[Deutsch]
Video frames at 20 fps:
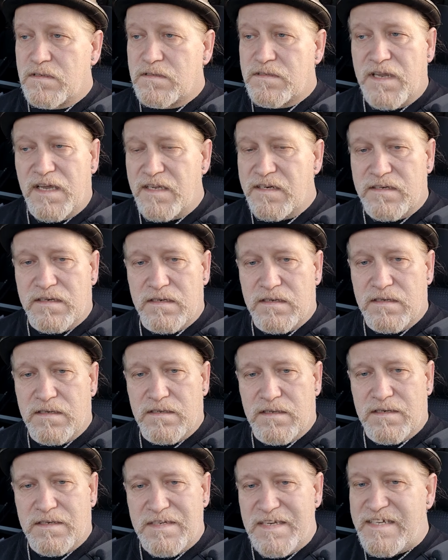Nein,
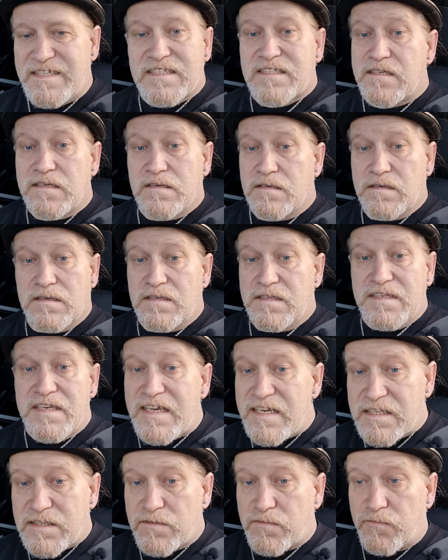nichts.
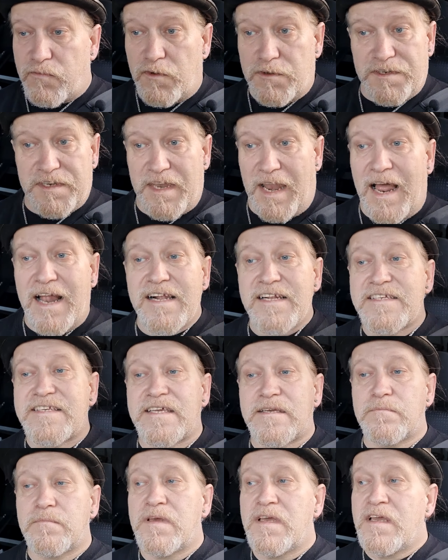Nichts von all
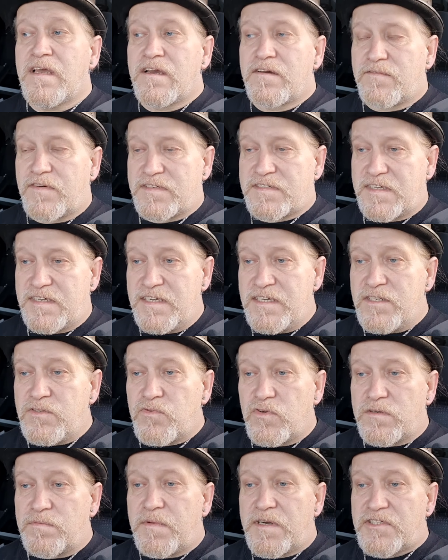dem, was ich
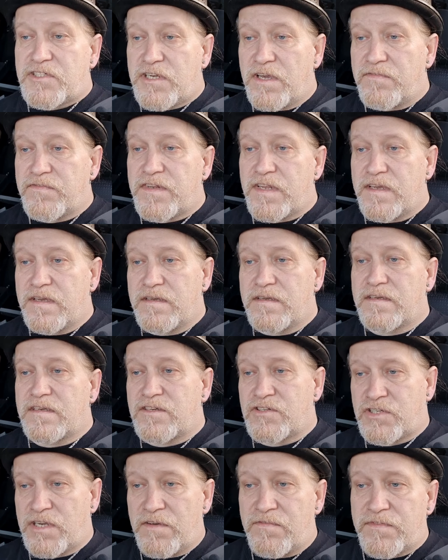durch mein äh,
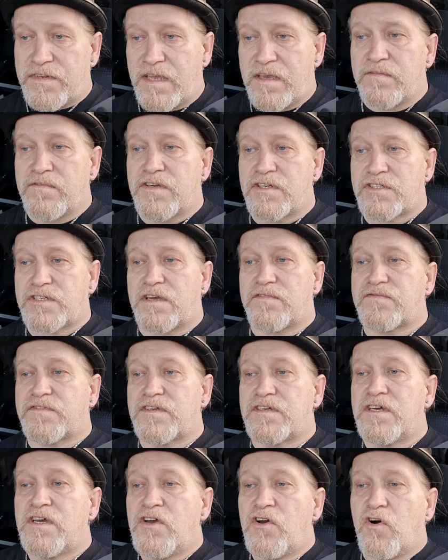Geschäft
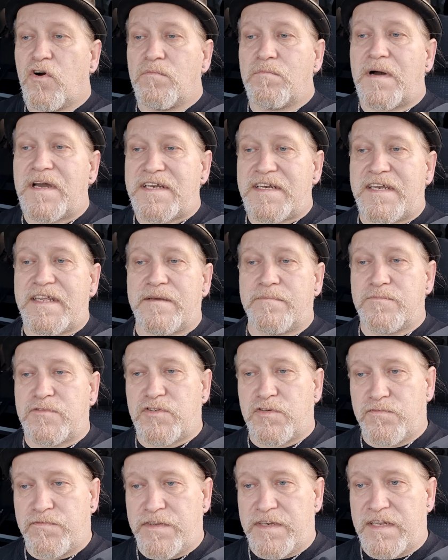erwirtschafte, um mein Leben
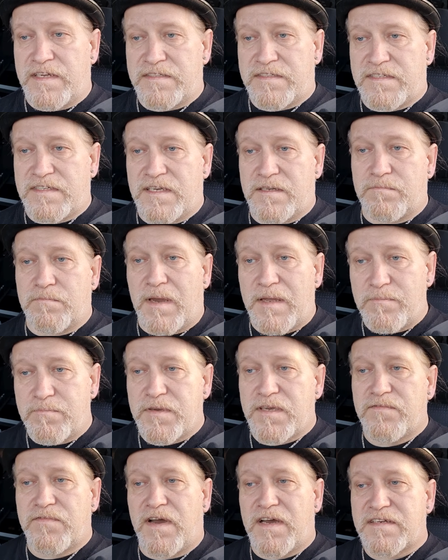zu finanzieren. Mein
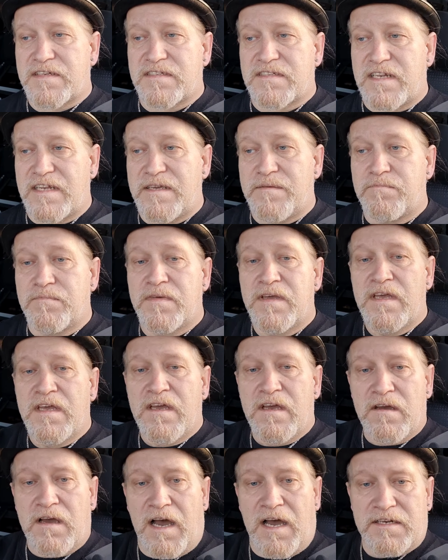privates Leben
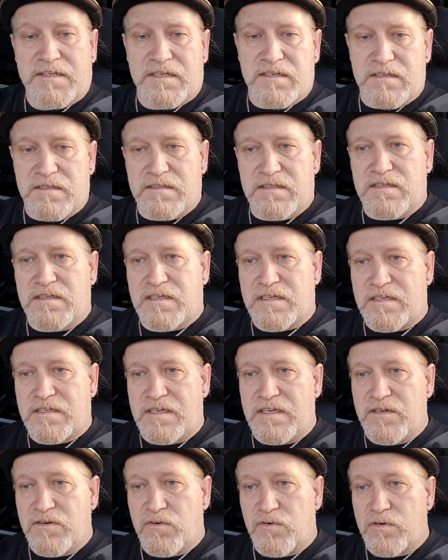hat die
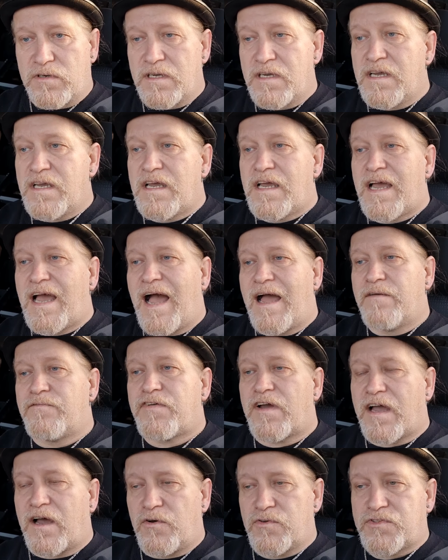Regierung
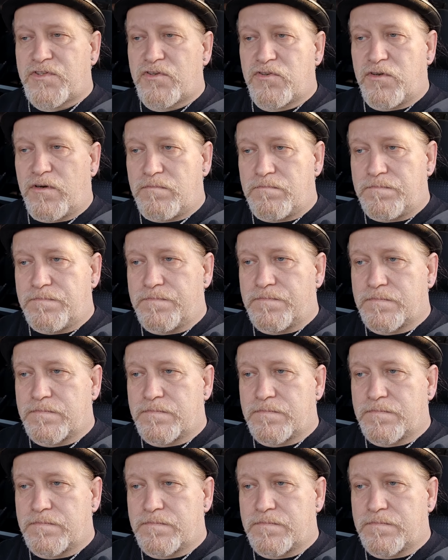einfach rausgenommen.